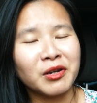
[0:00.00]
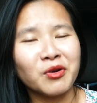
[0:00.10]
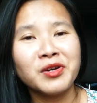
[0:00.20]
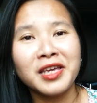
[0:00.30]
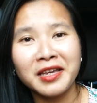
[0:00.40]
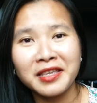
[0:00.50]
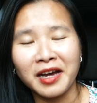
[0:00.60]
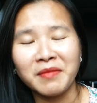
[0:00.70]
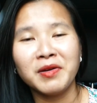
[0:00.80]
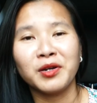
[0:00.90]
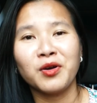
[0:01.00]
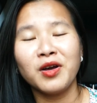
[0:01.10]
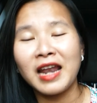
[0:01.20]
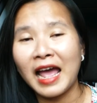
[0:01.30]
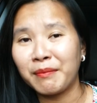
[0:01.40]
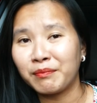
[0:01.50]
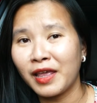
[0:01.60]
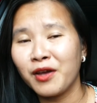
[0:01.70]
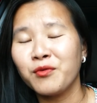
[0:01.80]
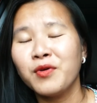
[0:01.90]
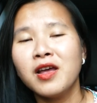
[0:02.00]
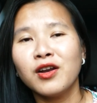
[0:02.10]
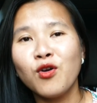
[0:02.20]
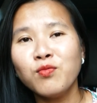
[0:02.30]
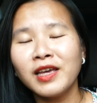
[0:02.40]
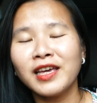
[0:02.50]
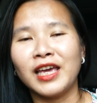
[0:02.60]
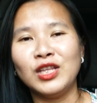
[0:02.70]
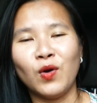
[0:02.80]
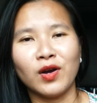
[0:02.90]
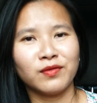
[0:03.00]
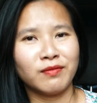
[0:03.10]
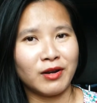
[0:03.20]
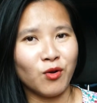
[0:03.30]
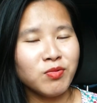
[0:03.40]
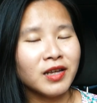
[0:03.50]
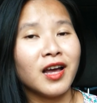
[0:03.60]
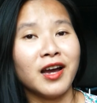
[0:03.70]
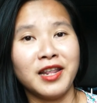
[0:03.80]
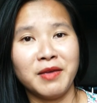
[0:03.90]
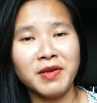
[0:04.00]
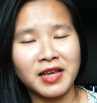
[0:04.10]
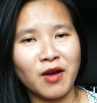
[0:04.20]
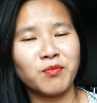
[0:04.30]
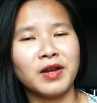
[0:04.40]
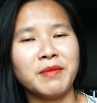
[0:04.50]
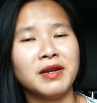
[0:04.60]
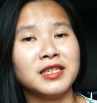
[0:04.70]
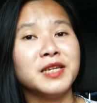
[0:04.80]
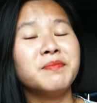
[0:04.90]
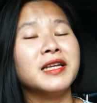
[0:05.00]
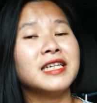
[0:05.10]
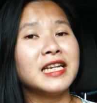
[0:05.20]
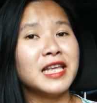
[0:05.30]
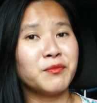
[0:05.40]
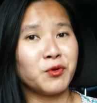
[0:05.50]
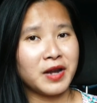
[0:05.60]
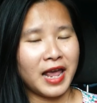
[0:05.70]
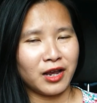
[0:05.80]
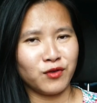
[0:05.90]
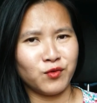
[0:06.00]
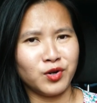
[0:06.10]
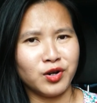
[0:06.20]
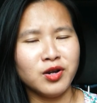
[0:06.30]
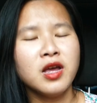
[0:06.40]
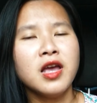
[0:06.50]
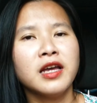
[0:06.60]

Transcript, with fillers: mình có kiên nhẫn, mình có làm theo đúng cái kỹ thuật và đúng cái thời điểm hay không Để mình chiếm lấy trái tim của nàng người phụ nữ